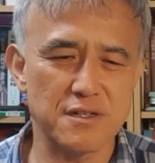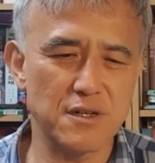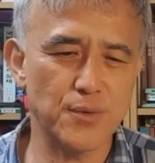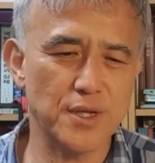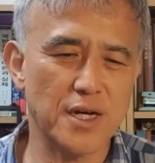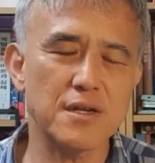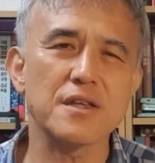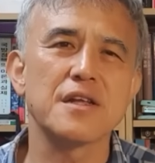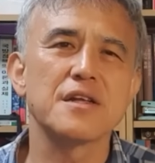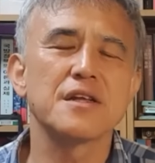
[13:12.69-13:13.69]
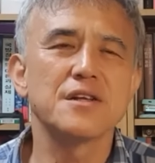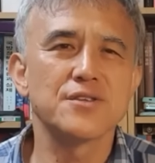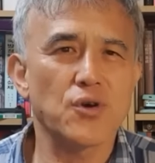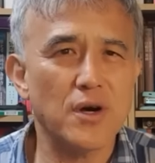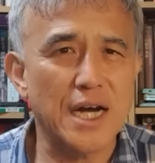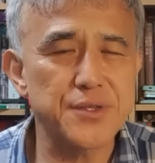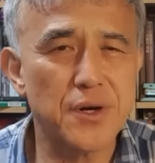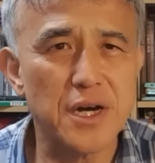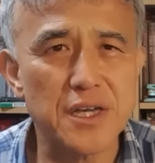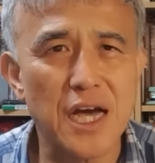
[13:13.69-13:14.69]
그거보다는 더
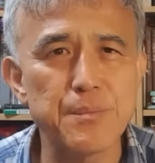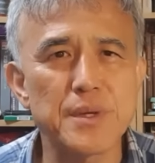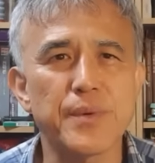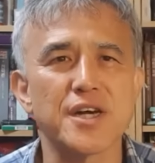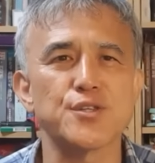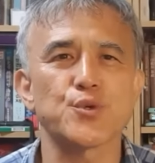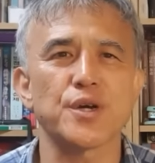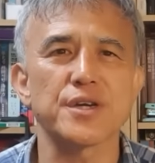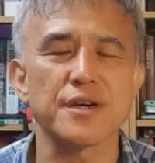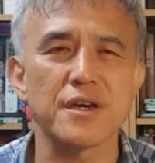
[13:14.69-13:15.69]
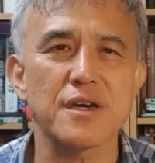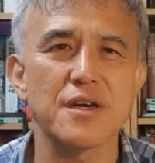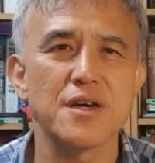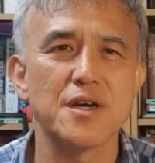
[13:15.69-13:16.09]
강력하게 한미 방위 조약에